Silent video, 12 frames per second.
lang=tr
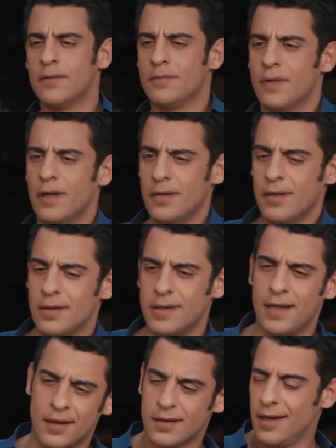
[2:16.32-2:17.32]
hanımlar
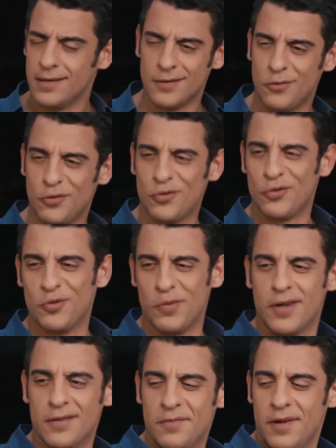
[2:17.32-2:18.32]
neler kaynatıyorsunuz
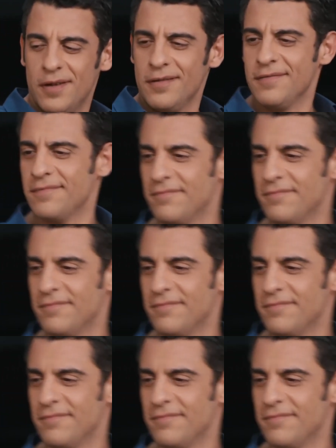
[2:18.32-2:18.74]
bakalım ha?